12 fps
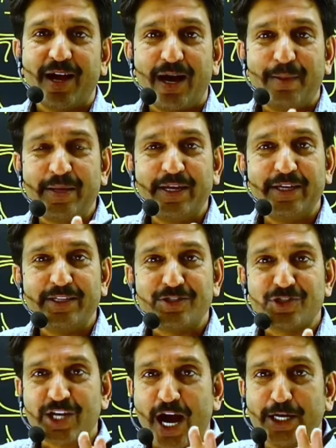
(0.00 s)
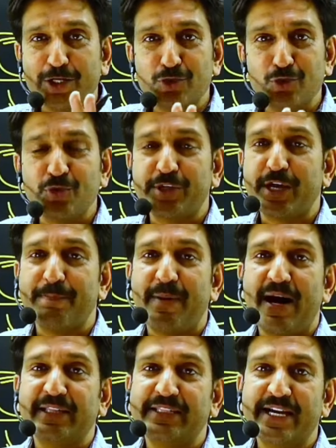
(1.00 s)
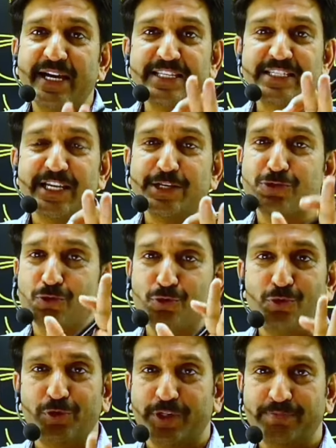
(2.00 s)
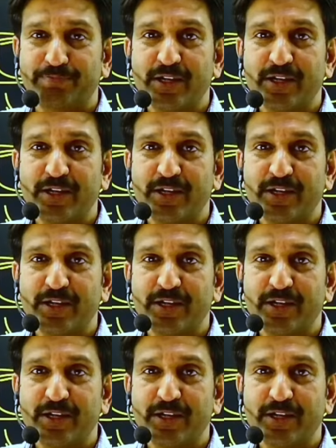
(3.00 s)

अभी चार जून के बाद ये हलचलें शुरू होंगी